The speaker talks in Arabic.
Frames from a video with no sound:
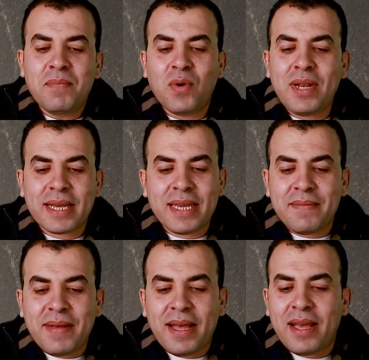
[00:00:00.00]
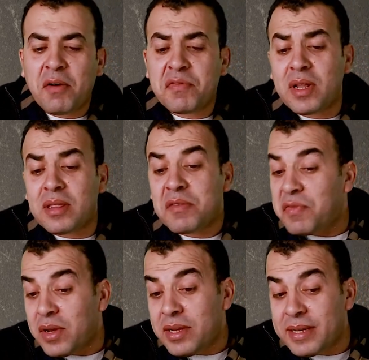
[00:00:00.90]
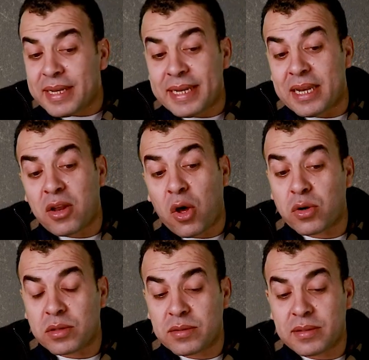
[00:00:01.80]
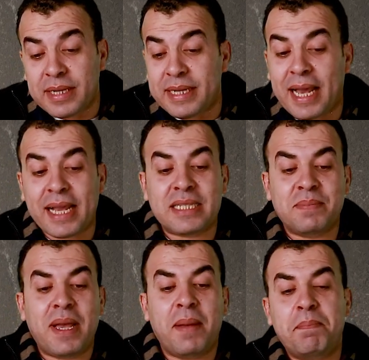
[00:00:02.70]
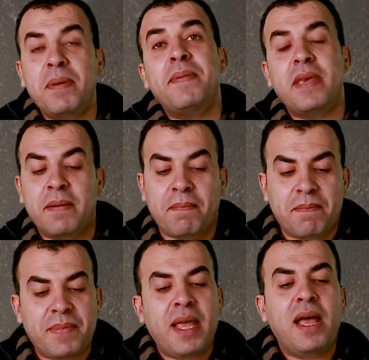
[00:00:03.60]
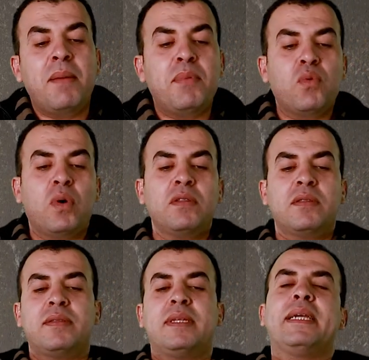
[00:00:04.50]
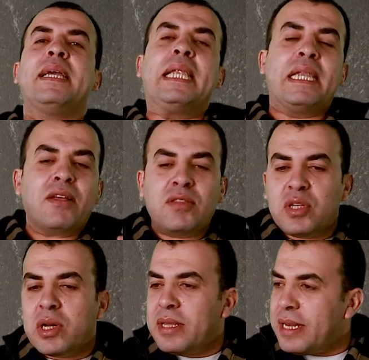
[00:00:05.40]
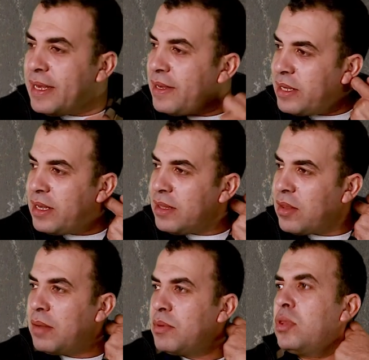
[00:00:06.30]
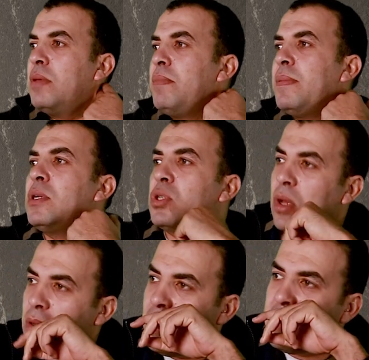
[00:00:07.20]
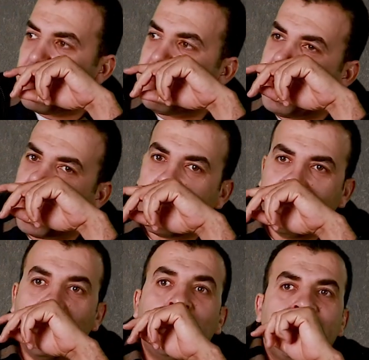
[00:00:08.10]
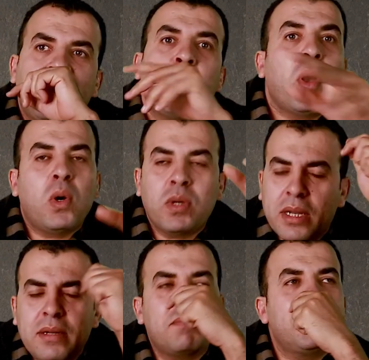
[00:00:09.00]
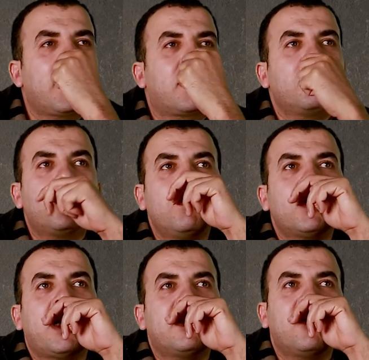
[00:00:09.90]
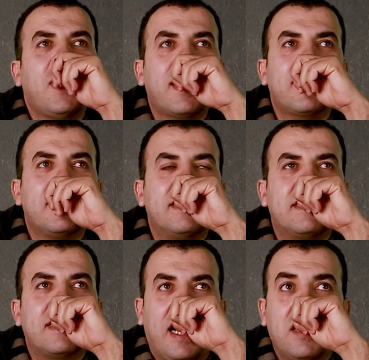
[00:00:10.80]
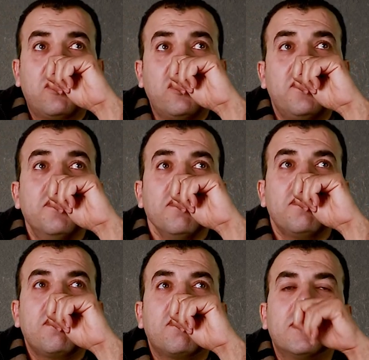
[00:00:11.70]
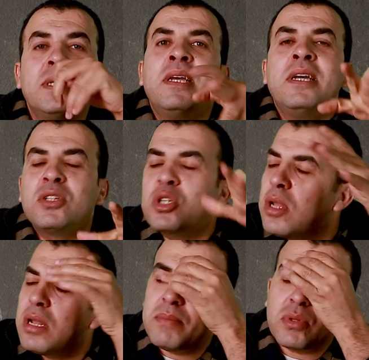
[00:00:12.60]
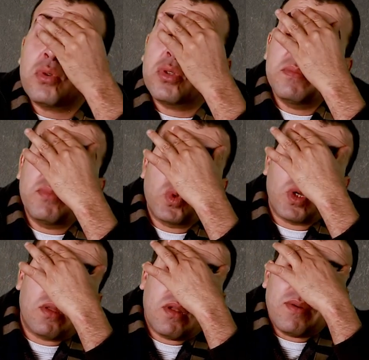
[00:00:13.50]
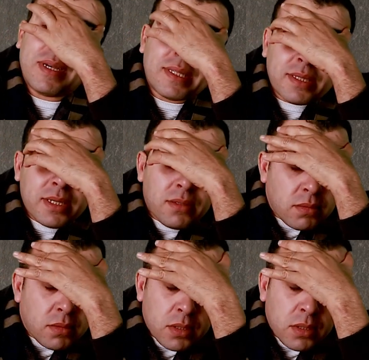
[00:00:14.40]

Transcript: بيقول لك ايه بقى افضل ديفاين للهارت لحاجه اسمها بي بي ام ده بيوض الاختصار ده لايه ايه طلبه الطب بقى ان شاء الله لما ربنا يكرمكم يعني ربنا يكرمكم مش عايز اقول حاجه تانية تزعلكم ان شاء الله لما تروح طب وصيدله واسنان